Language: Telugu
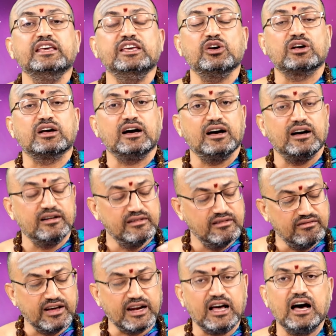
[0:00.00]
ఈ యొక్క
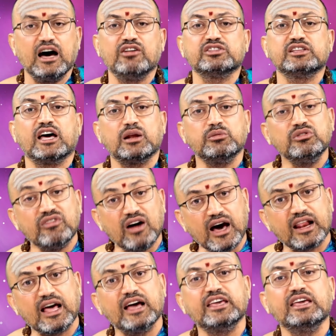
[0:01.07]
వరాహ అవతారము
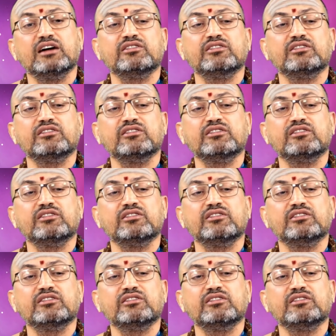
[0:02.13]
వారాహి